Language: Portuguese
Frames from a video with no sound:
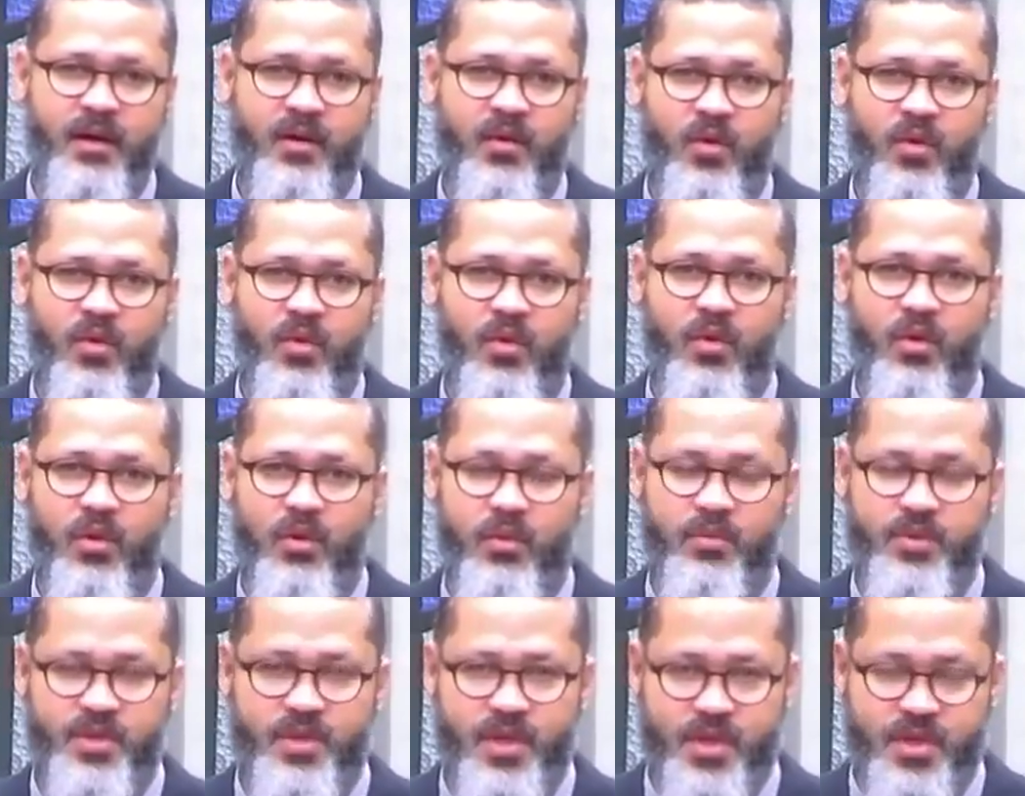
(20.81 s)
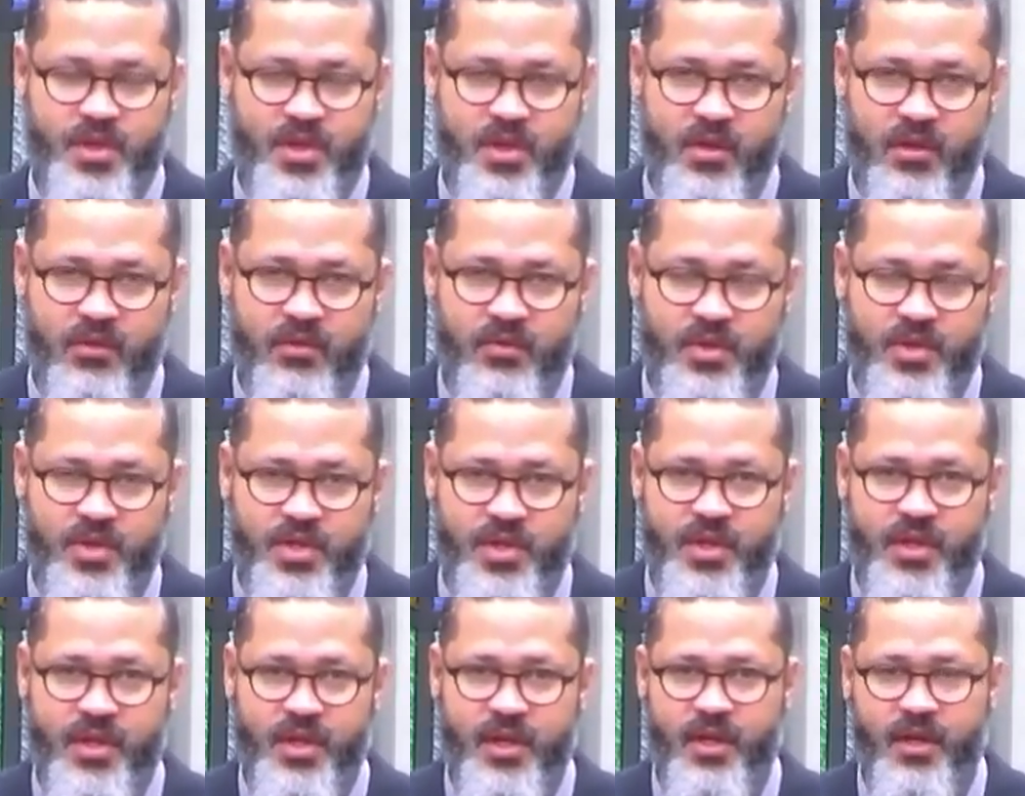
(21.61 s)
com o objetivo
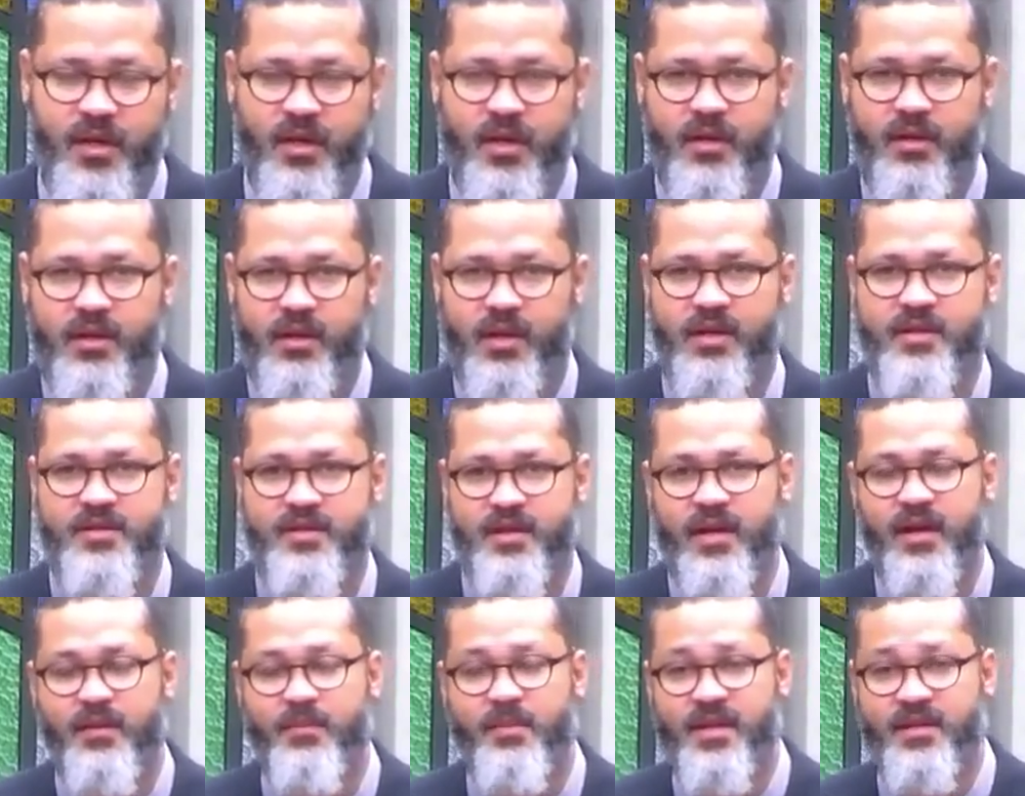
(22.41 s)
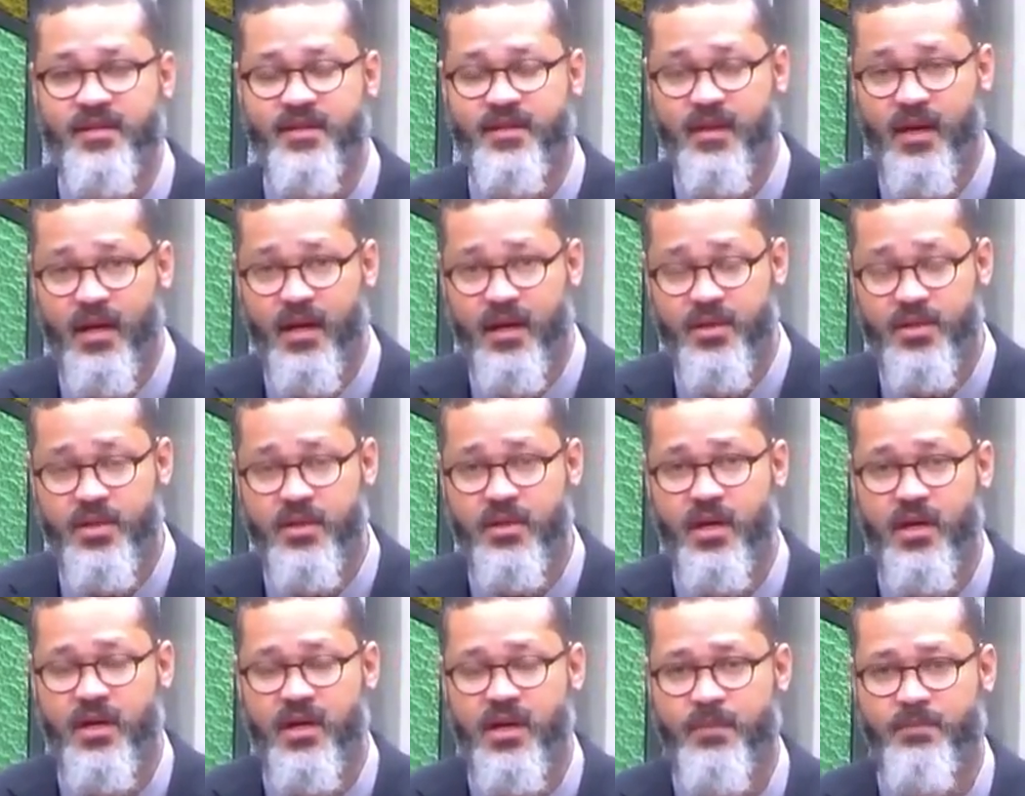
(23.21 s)
de trazer a
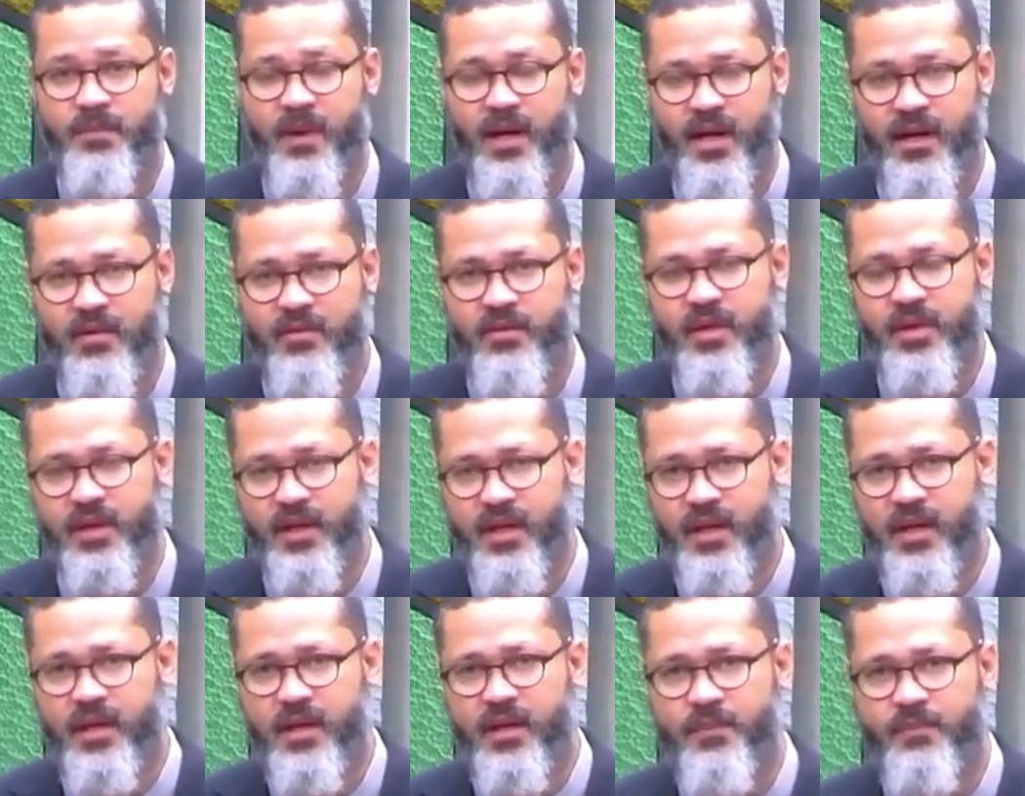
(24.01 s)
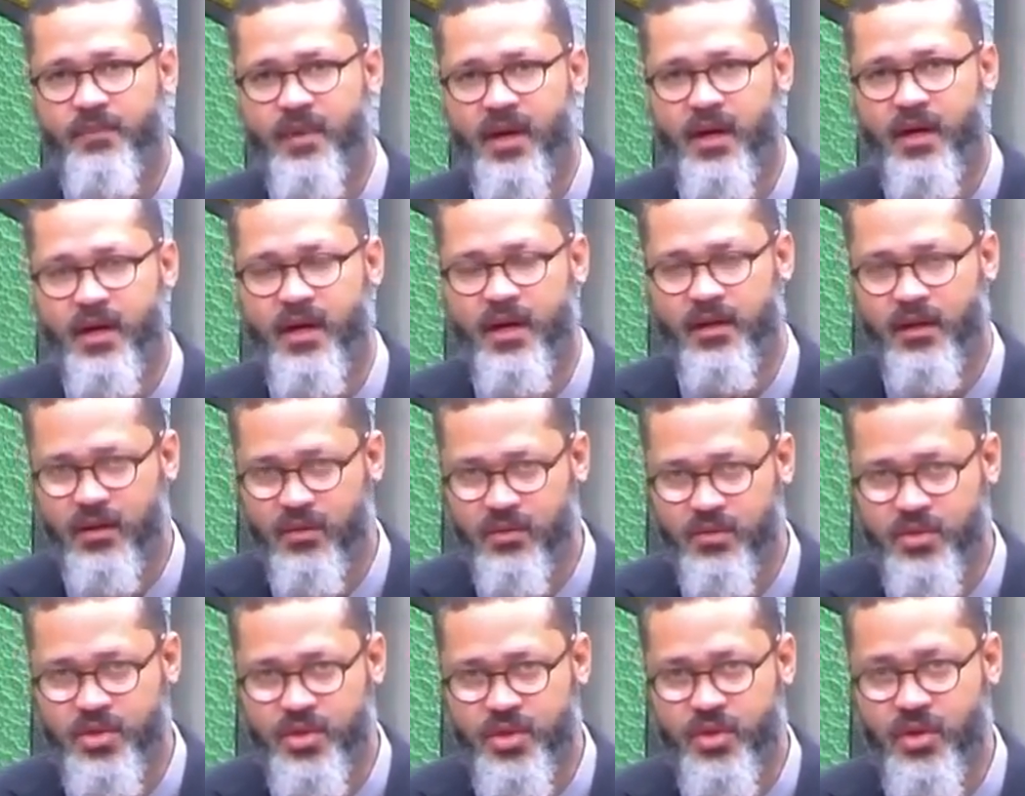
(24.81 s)
mensagem da palavra dele a cada
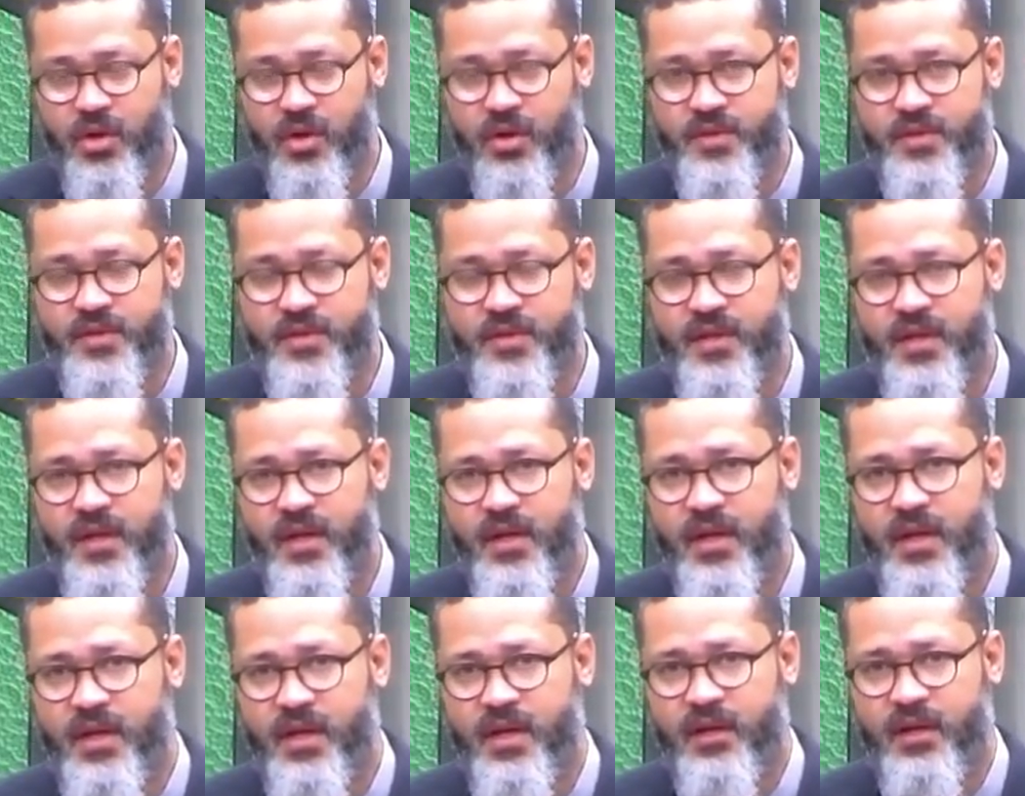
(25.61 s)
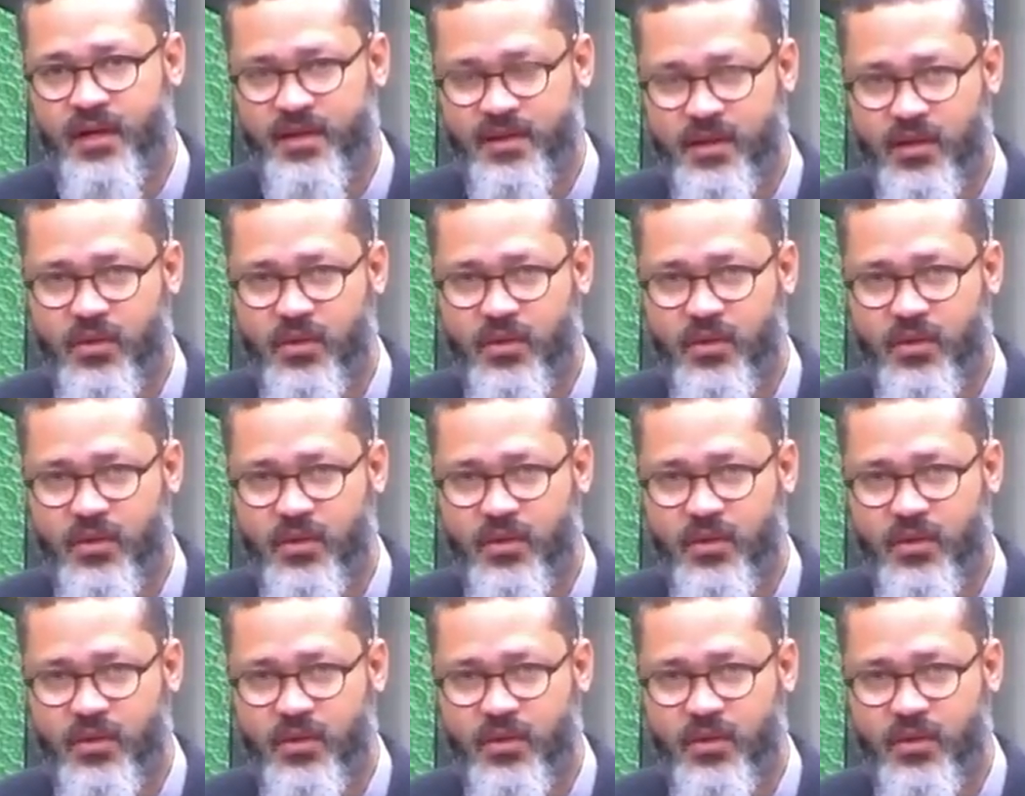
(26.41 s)
um de nós nessa